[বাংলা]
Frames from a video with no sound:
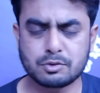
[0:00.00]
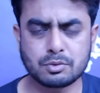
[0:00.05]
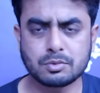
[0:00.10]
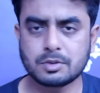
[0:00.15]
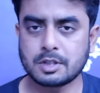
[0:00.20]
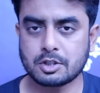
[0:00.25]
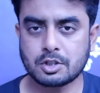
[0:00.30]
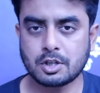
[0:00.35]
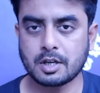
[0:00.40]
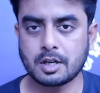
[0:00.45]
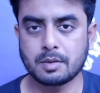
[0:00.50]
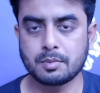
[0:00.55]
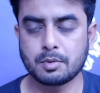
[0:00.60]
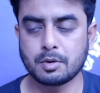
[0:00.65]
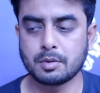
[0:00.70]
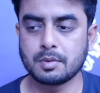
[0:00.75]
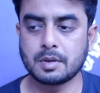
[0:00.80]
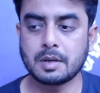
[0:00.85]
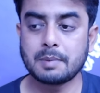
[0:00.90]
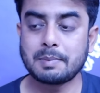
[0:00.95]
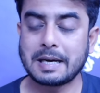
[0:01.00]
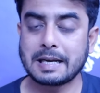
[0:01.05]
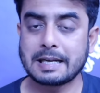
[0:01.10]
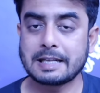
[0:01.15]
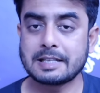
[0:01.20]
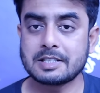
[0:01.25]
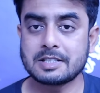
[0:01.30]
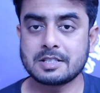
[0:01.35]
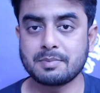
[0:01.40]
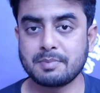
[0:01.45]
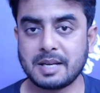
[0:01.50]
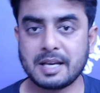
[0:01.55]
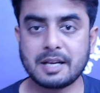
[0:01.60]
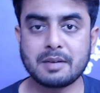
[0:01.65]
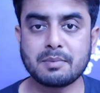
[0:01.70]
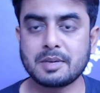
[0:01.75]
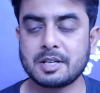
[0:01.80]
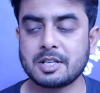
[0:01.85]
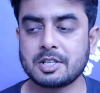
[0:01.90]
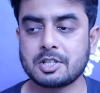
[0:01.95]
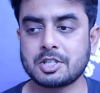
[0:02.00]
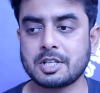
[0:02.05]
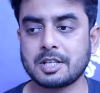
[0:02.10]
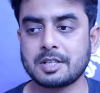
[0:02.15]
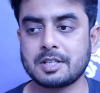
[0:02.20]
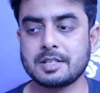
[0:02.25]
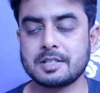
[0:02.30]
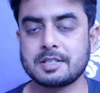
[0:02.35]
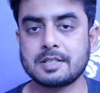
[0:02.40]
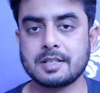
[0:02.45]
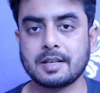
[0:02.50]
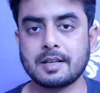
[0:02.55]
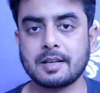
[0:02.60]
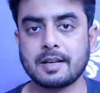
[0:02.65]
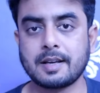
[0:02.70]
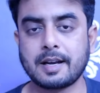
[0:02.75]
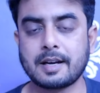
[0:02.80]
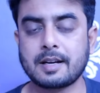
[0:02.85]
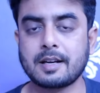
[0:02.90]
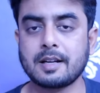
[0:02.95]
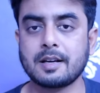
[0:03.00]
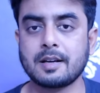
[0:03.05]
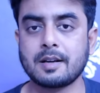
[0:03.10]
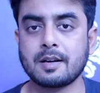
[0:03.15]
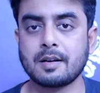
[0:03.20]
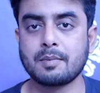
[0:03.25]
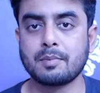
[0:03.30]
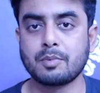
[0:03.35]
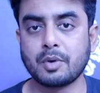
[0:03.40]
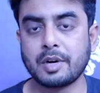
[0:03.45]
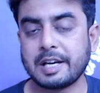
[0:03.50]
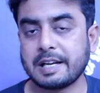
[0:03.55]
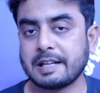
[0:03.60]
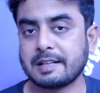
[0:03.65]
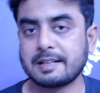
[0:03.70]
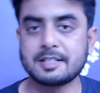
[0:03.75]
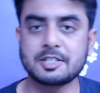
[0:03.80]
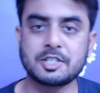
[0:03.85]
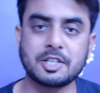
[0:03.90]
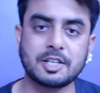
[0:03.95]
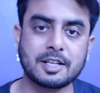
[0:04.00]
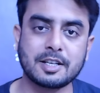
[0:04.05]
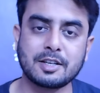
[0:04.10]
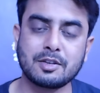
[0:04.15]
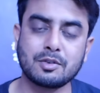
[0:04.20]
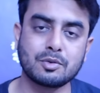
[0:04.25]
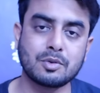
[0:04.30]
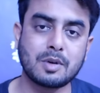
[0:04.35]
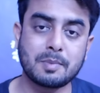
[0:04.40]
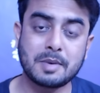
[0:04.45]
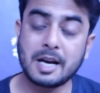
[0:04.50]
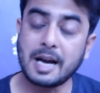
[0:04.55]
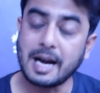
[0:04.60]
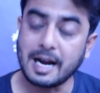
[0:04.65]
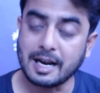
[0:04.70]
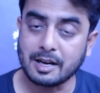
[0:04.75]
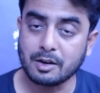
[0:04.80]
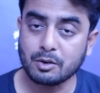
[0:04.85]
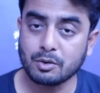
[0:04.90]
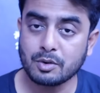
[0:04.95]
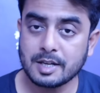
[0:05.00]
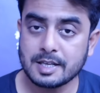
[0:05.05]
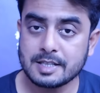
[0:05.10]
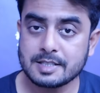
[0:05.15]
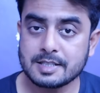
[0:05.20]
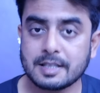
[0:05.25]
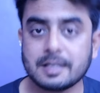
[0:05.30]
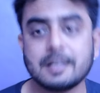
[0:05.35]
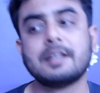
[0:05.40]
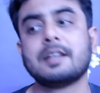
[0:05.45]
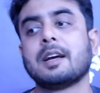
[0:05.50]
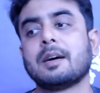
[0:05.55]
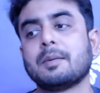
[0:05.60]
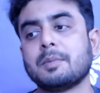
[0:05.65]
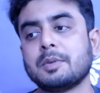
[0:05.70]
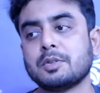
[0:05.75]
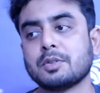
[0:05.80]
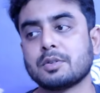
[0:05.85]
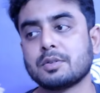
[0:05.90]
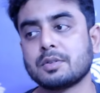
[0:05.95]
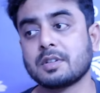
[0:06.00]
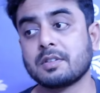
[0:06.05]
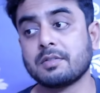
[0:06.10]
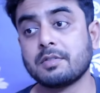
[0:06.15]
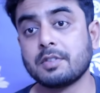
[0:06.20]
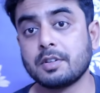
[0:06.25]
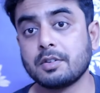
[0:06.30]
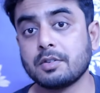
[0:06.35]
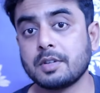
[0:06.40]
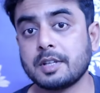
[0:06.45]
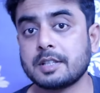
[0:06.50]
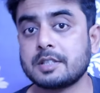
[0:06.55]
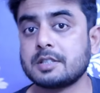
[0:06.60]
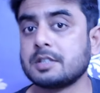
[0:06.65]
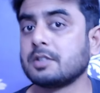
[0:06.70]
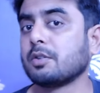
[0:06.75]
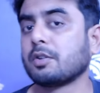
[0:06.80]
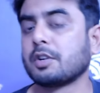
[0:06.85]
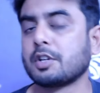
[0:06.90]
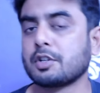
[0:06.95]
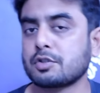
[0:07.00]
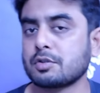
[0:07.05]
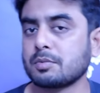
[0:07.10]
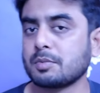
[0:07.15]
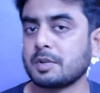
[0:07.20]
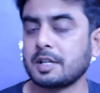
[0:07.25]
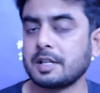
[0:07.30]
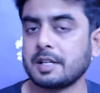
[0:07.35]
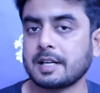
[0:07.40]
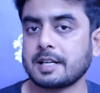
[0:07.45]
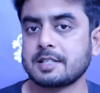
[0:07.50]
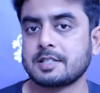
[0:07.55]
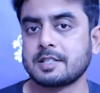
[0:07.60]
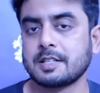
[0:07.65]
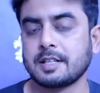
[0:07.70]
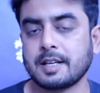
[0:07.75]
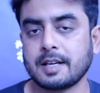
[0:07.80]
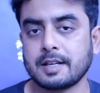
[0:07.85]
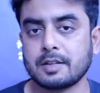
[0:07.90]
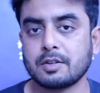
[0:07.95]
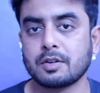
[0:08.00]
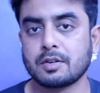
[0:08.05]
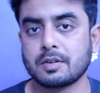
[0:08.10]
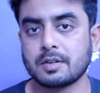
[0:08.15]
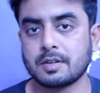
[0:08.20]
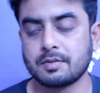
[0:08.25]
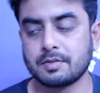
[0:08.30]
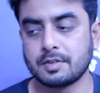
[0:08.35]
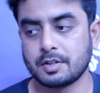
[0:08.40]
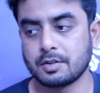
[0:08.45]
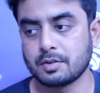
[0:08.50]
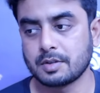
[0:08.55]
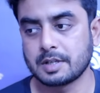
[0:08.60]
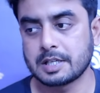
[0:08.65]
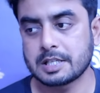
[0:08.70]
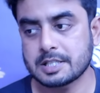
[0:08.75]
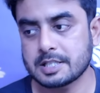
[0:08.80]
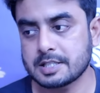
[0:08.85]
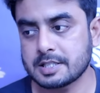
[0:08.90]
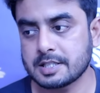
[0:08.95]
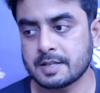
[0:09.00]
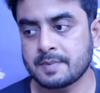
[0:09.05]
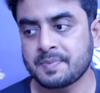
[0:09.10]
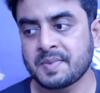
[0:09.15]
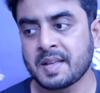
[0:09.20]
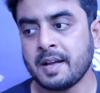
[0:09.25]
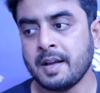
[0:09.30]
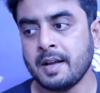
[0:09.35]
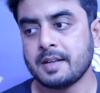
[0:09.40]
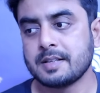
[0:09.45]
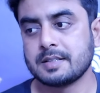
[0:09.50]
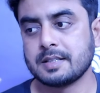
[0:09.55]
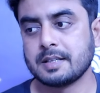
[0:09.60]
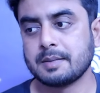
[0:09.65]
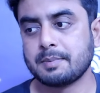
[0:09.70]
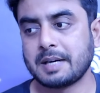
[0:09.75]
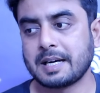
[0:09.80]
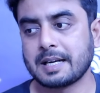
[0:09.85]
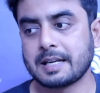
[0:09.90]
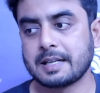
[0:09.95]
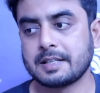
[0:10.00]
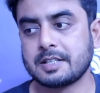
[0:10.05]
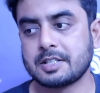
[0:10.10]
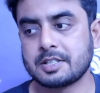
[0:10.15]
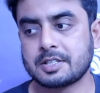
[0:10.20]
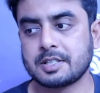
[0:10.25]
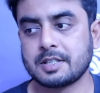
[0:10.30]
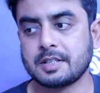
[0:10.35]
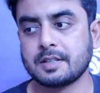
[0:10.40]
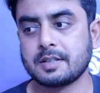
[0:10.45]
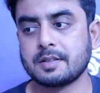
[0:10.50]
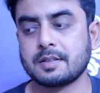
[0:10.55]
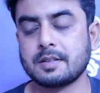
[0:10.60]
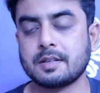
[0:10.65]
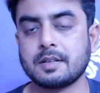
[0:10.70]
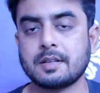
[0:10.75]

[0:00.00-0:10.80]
জুন্তা সরকার বলবো না বাংলাদেশ মিয়ানমারের সাথে যে একটা বৈরিতা সেটা কিন্তু আমরা আগাগোড়াই জানি আমি যখন থেকে ভিডিও দেখছি অনেক সময়ই দেখেছি এই ধরনের ভিডিও এসেছে যে বাংলাদেশের